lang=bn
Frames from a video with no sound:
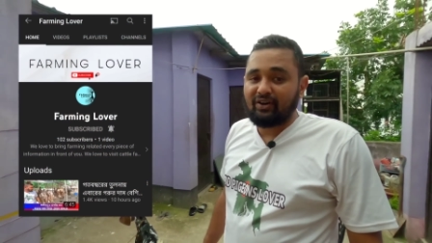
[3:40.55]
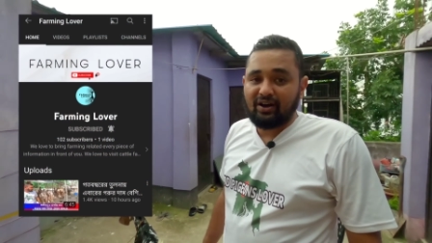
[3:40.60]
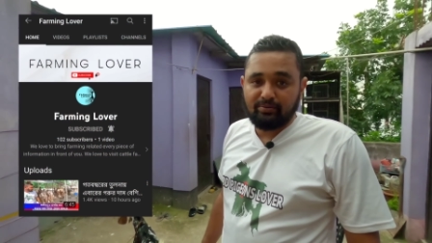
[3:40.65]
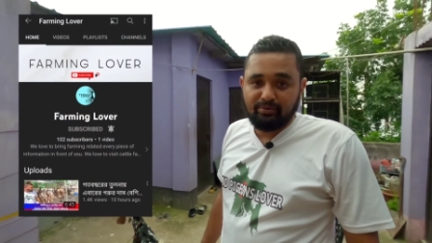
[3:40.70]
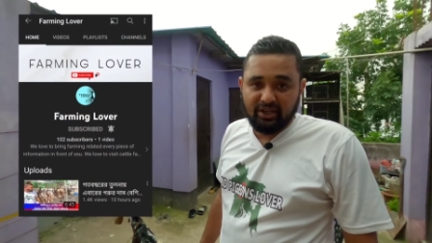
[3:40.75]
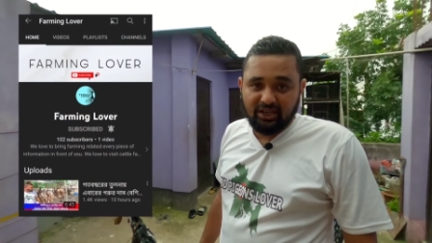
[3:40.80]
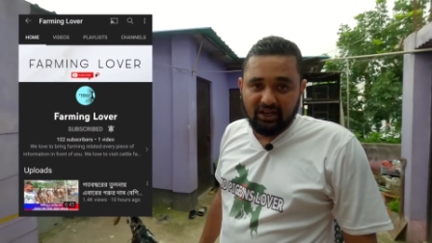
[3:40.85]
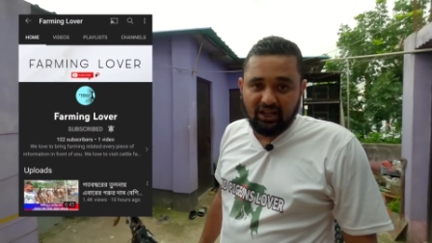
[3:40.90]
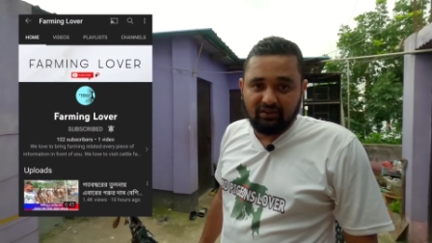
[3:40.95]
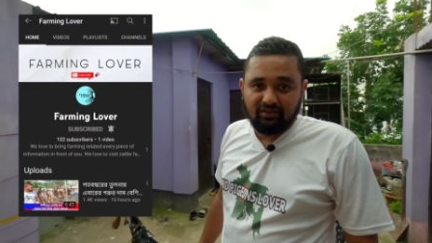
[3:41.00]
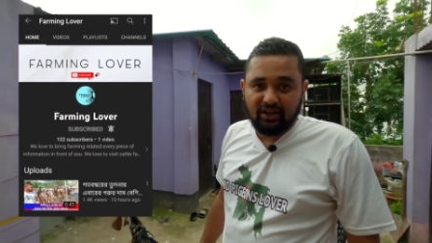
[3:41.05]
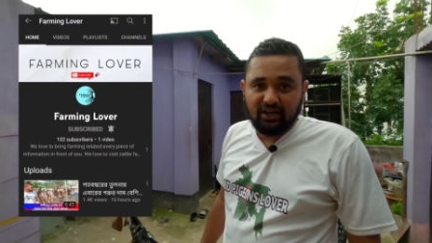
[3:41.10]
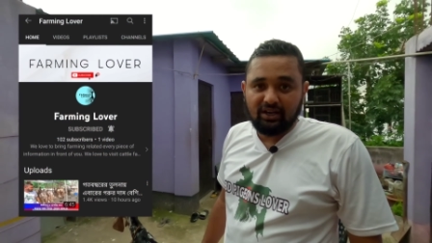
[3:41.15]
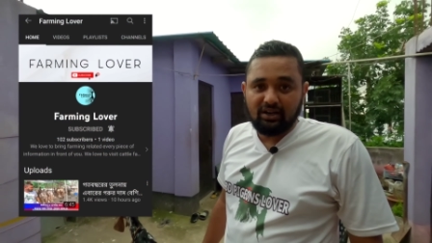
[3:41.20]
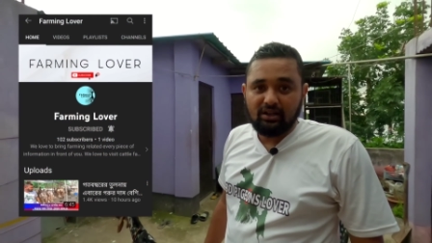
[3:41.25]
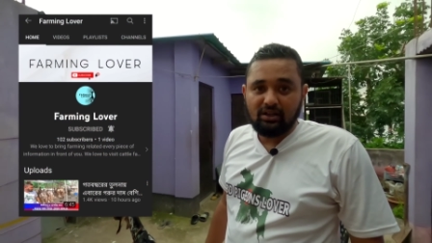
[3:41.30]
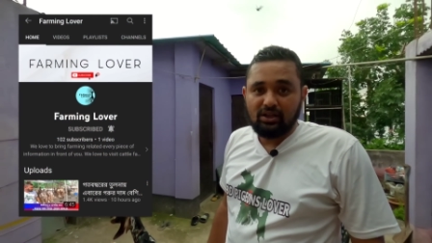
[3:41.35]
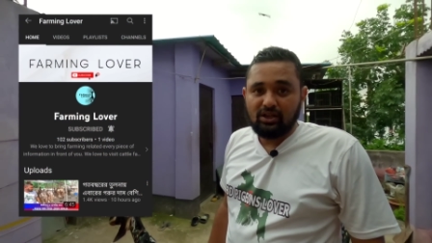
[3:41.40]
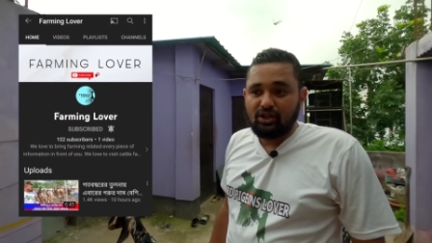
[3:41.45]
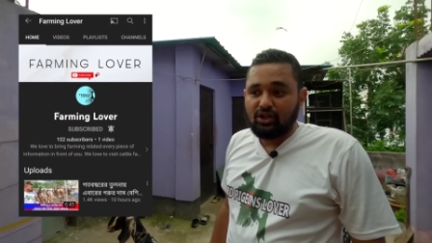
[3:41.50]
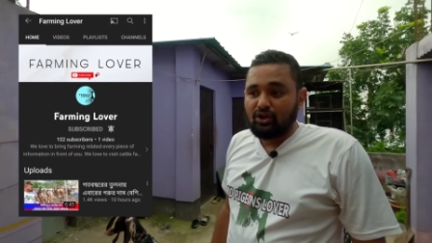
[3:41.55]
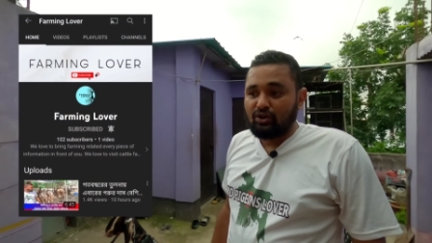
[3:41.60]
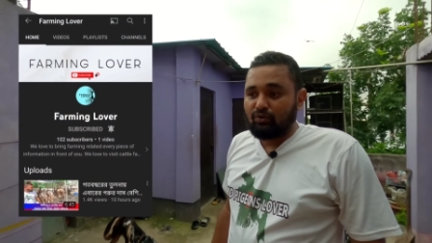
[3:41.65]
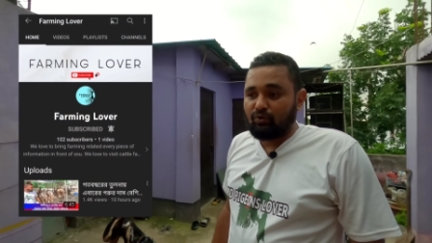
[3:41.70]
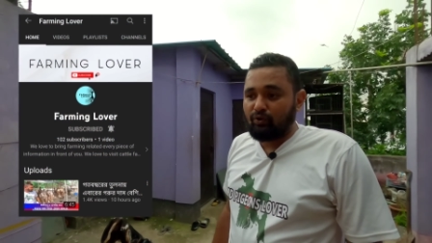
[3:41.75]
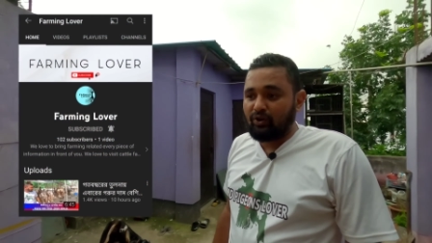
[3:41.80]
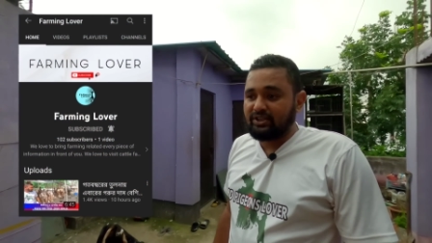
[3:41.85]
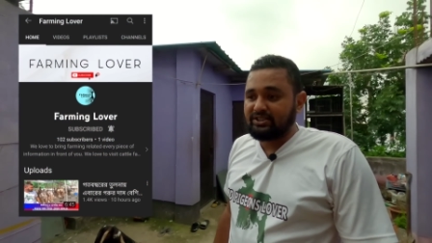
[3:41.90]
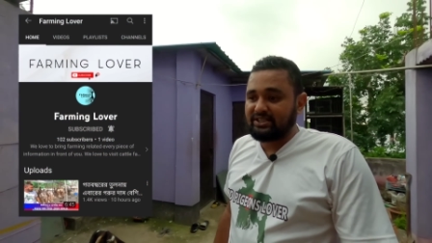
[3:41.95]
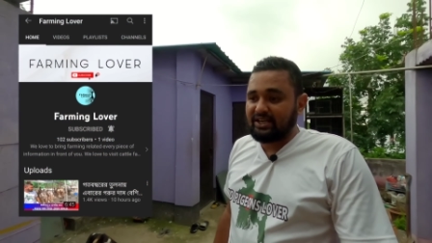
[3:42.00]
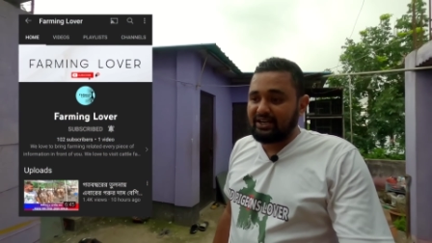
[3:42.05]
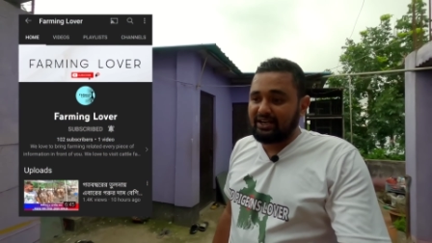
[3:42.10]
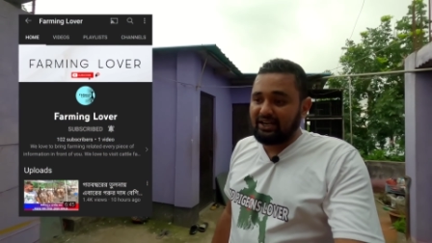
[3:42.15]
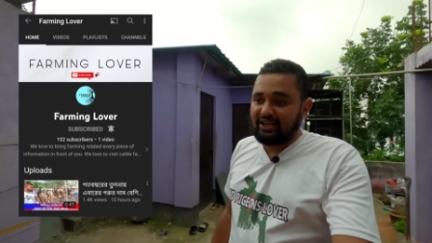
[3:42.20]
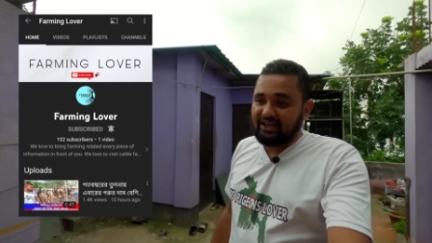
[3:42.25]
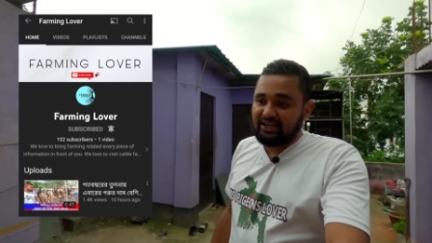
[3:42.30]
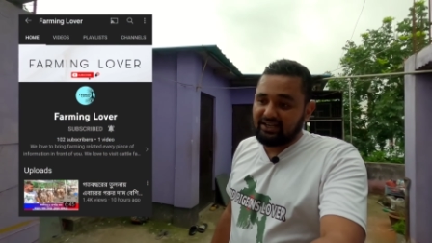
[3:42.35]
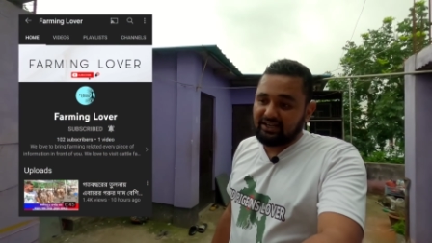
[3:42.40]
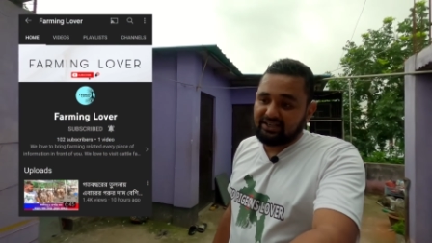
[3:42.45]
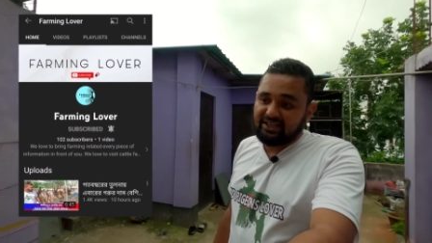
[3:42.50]
ফার্মিং লাভার ওই
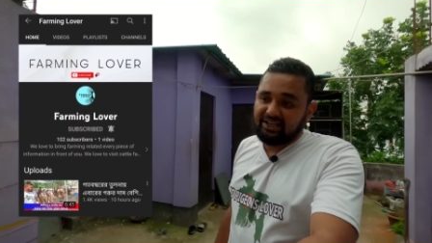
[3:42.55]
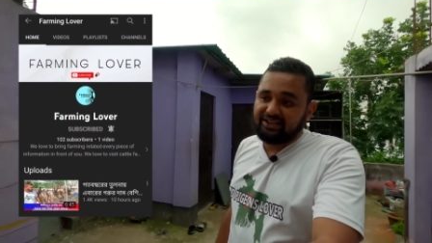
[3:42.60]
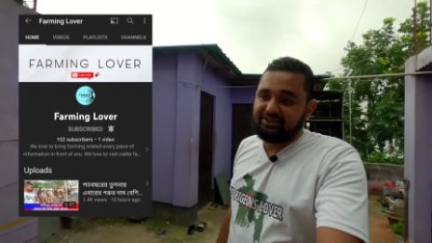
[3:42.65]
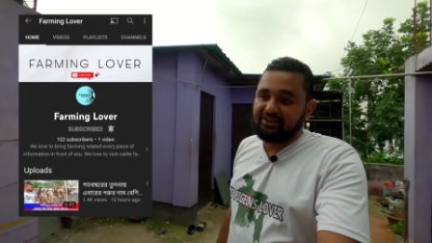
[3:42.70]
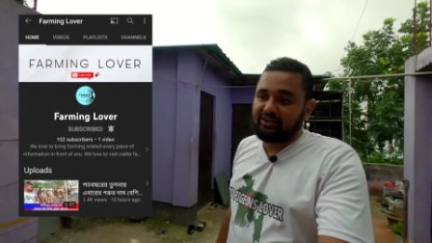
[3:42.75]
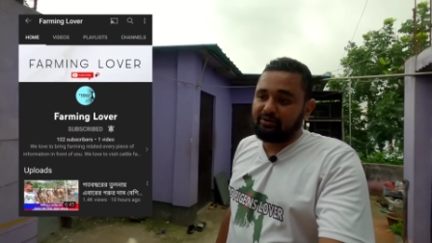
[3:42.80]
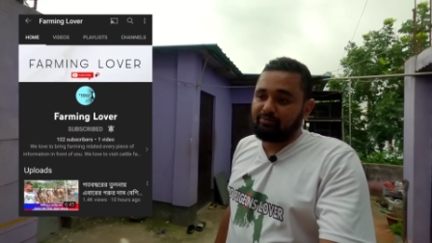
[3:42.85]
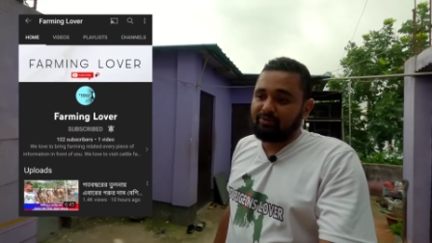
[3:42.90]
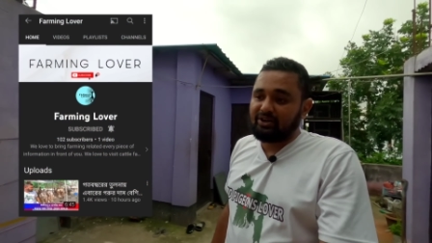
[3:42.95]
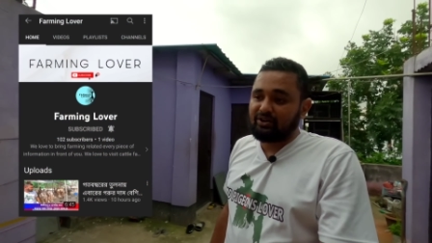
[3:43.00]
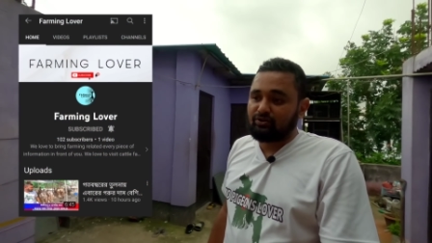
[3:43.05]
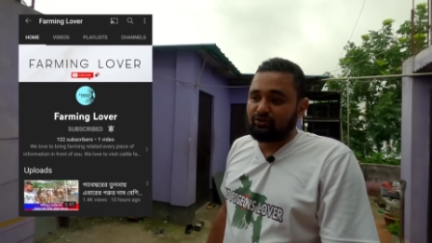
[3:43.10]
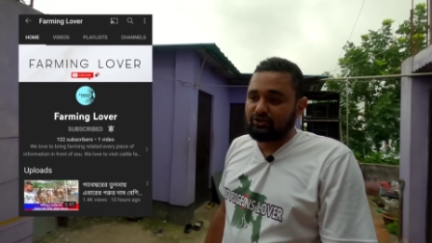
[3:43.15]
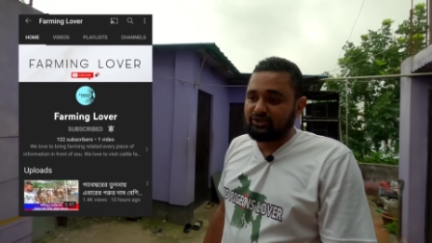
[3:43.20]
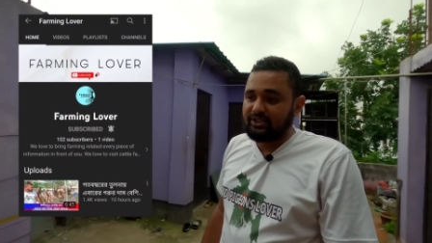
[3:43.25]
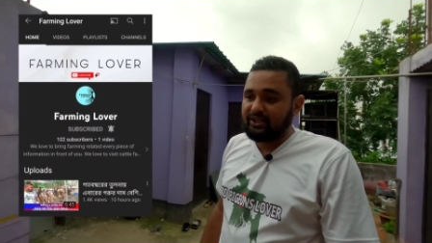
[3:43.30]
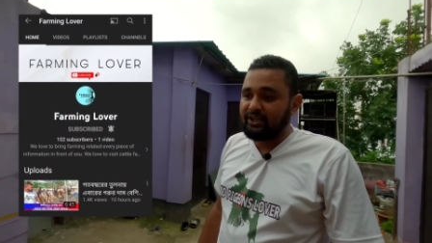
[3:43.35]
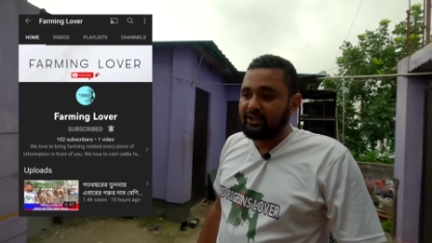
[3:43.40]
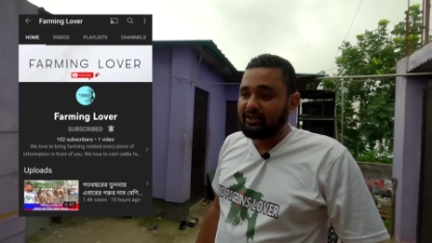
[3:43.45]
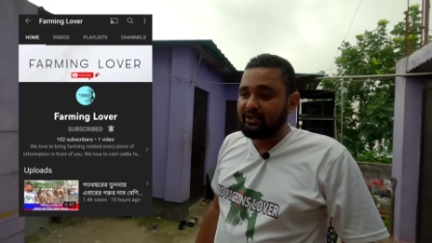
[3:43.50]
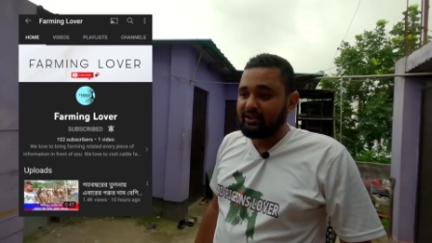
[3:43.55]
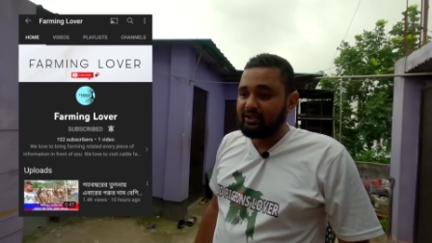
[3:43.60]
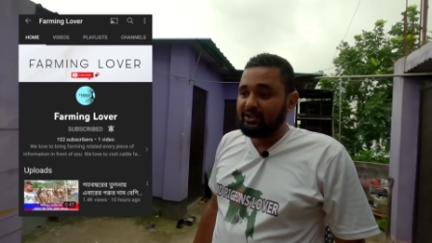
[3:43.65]
চ্যানেলে এটার কি ট্রিটমেন্ট করছি